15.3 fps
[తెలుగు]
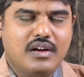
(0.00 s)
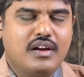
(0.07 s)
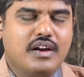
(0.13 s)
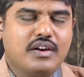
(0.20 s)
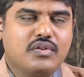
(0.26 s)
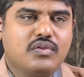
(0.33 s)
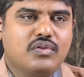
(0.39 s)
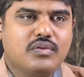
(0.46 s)

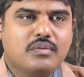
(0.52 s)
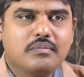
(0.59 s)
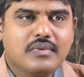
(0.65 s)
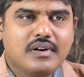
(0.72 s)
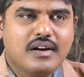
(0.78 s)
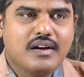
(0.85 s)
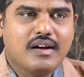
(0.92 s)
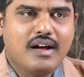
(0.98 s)
ఇటు
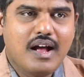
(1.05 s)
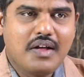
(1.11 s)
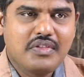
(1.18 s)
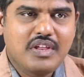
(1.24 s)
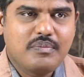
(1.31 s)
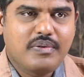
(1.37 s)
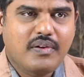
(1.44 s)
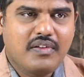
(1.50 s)

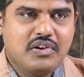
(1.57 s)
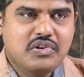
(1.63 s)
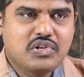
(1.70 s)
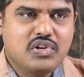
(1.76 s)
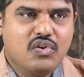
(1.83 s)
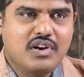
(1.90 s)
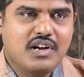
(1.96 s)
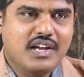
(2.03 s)

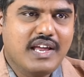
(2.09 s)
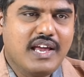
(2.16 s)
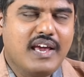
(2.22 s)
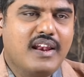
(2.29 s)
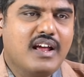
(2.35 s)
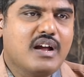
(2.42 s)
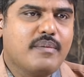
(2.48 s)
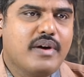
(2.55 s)
ఆంధ్రప్రదేశ్లో ఒక
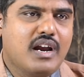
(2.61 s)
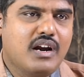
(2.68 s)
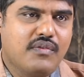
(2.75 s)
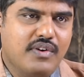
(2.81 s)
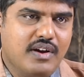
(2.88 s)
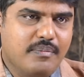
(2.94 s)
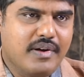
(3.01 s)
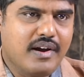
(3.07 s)

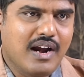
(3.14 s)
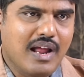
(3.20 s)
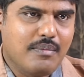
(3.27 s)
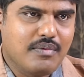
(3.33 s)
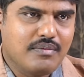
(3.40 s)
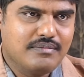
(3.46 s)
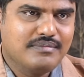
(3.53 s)
కీలకమైనటువంటి పరిణామం